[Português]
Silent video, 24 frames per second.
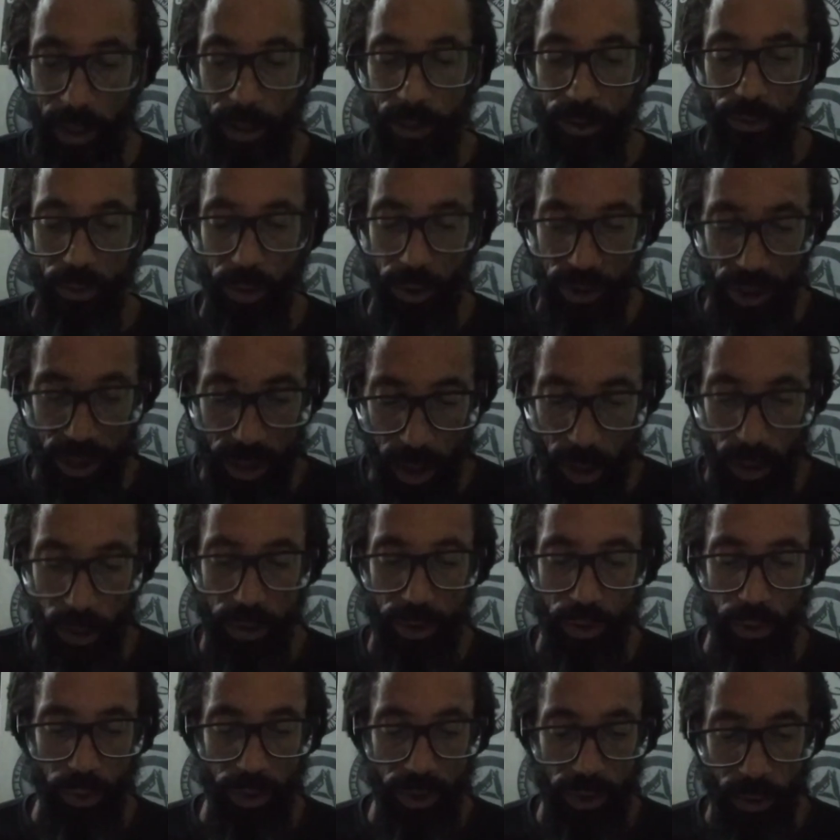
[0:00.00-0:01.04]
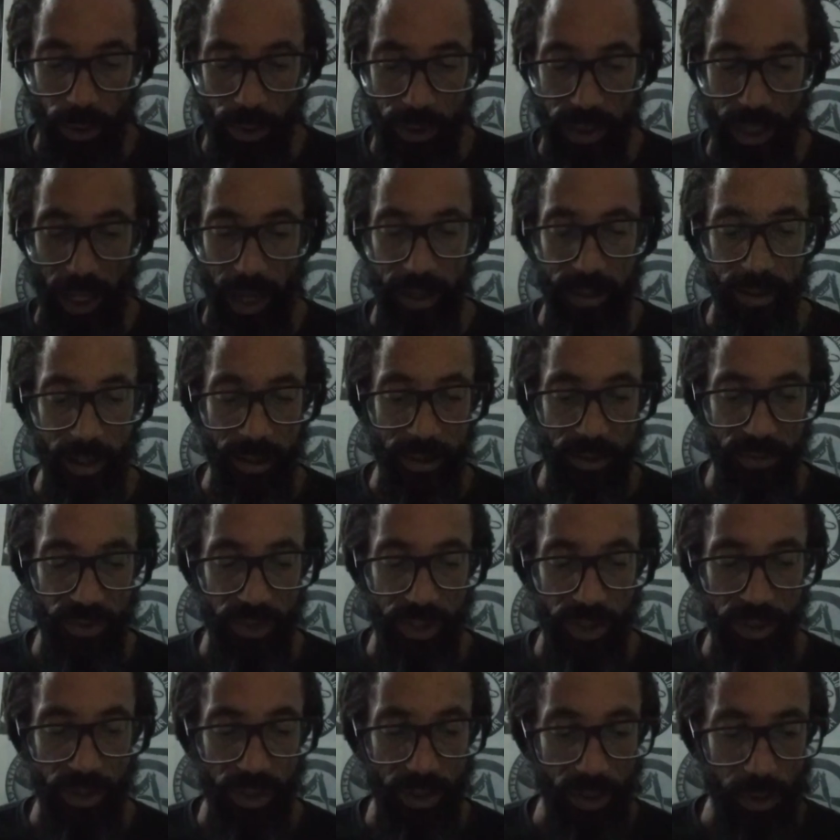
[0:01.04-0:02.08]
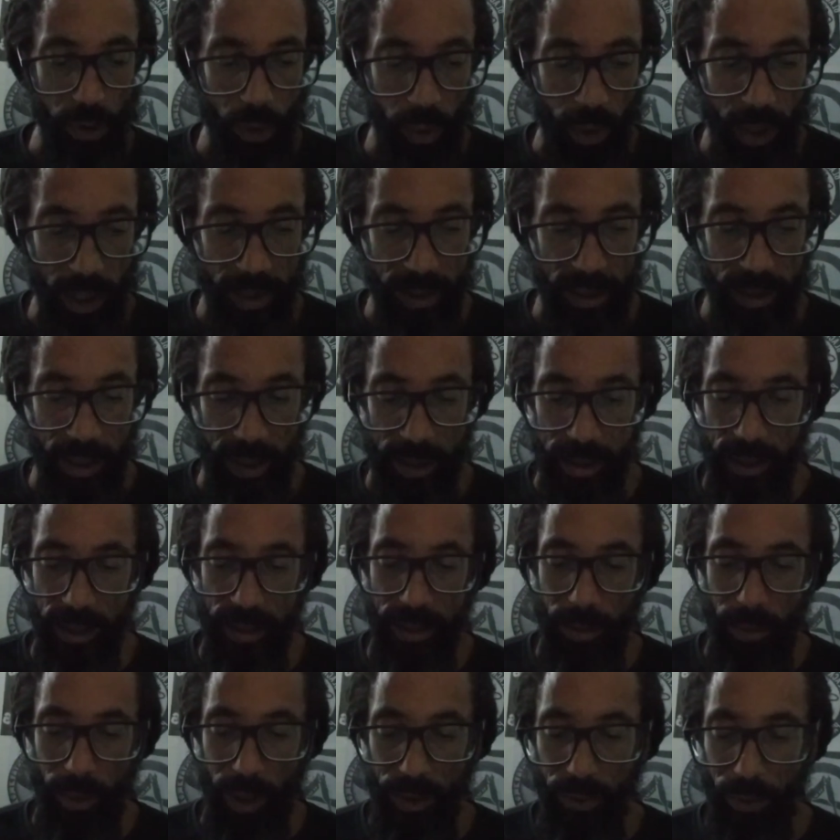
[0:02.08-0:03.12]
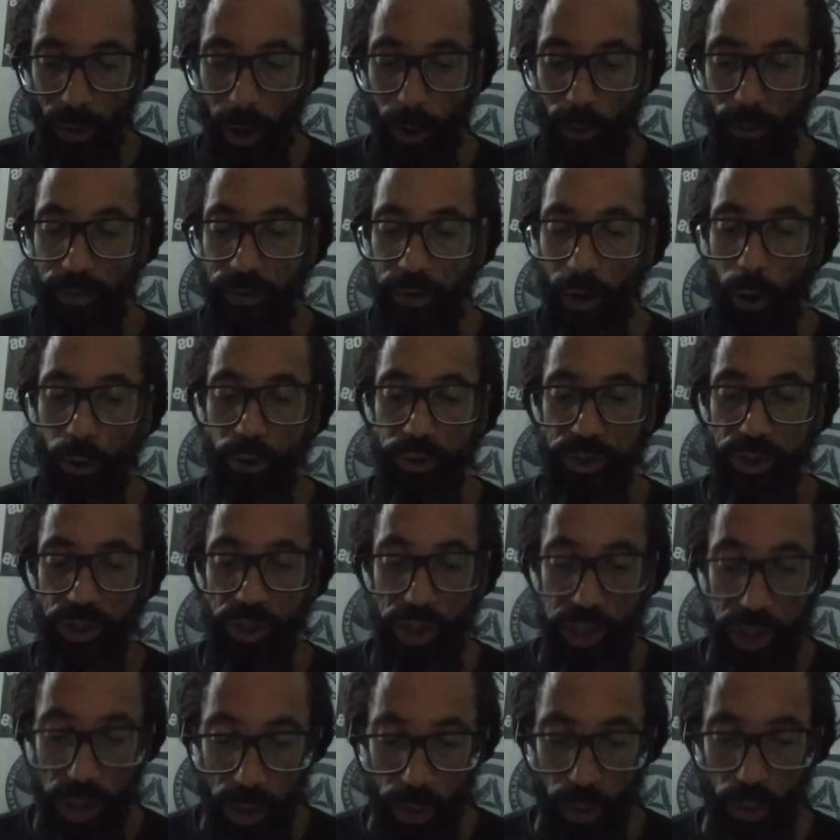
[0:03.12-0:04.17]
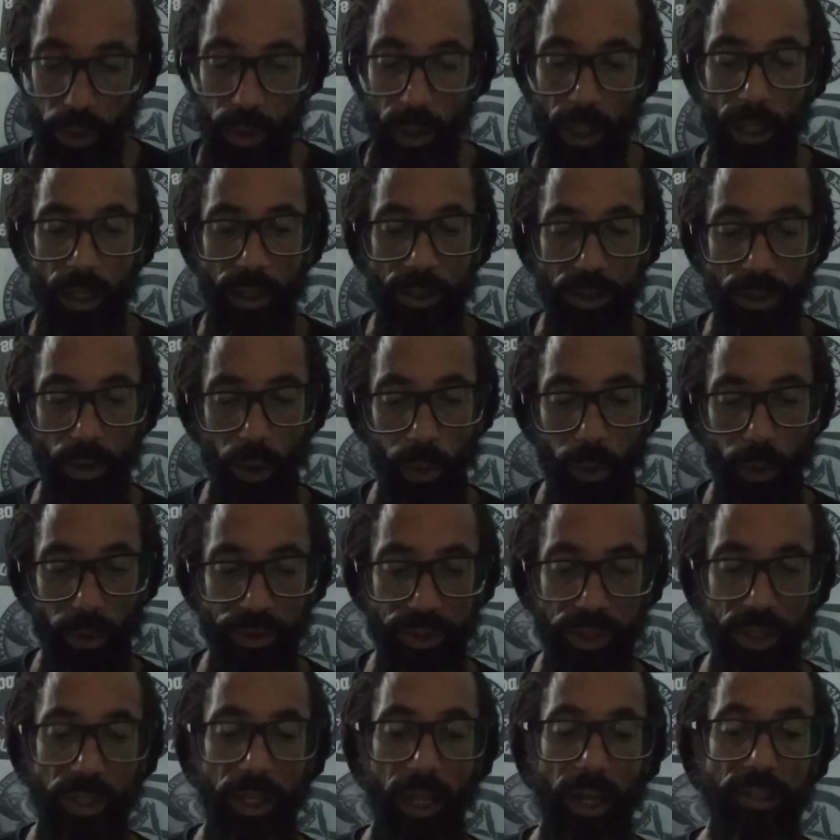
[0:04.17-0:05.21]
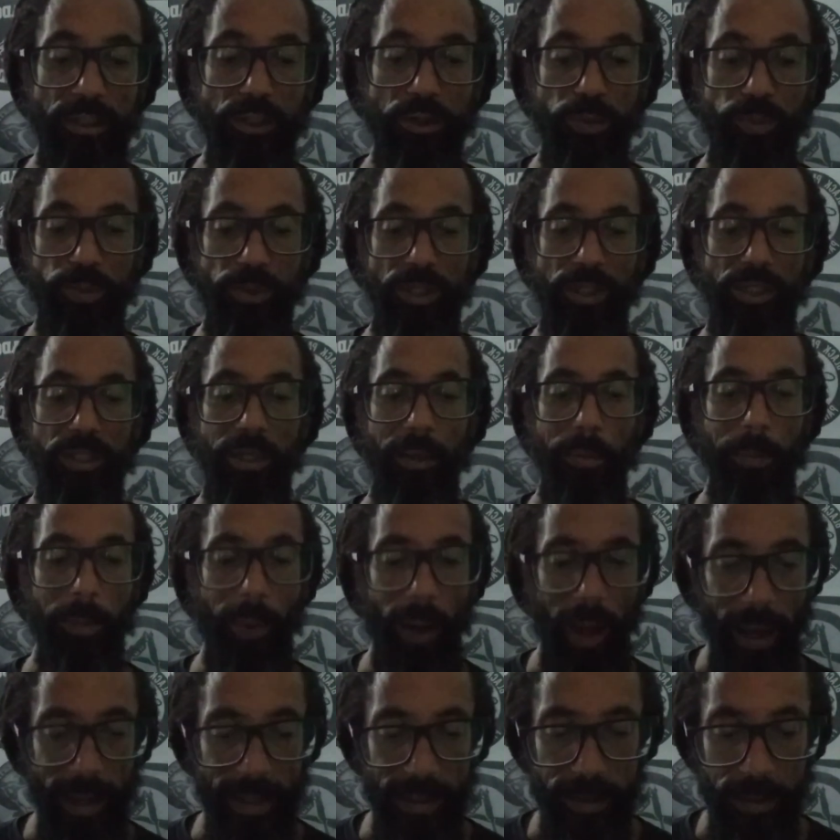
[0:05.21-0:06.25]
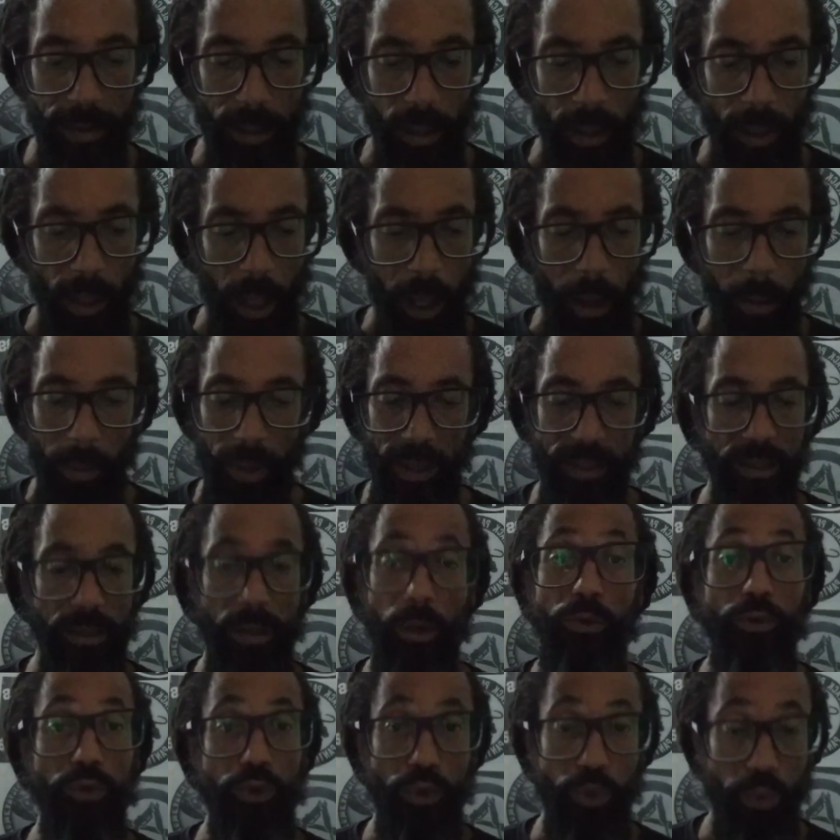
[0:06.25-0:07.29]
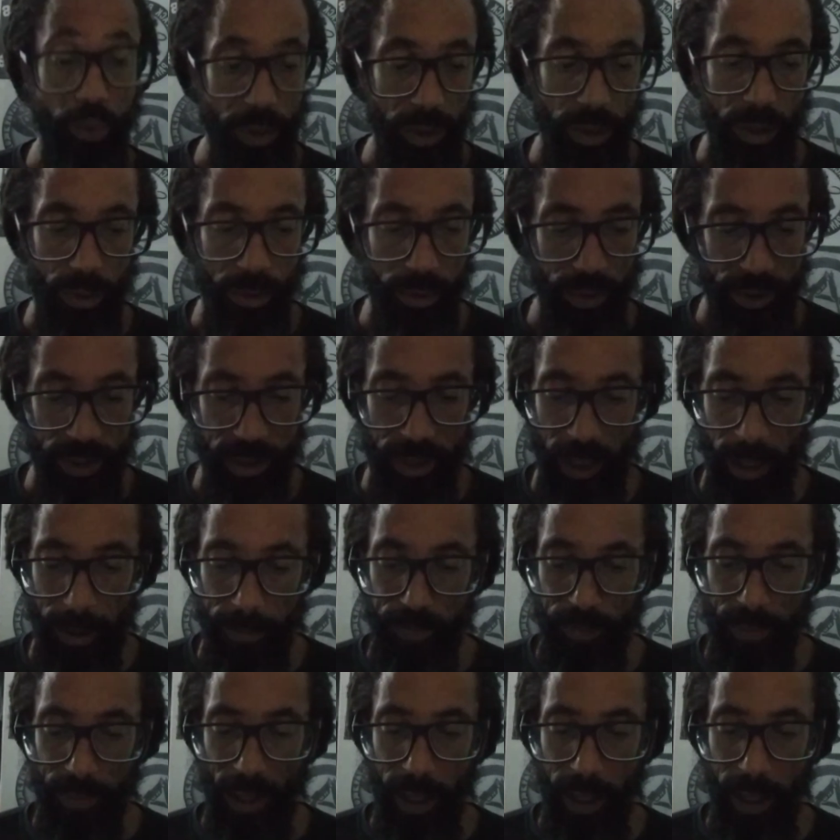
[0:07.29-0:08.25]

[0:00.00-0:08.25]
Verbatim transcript: João de Deus, Luiz Gonzaga das Virgens, Lucas Dantas e Manuel Faustino são considerados principais, mas não os únicos, né?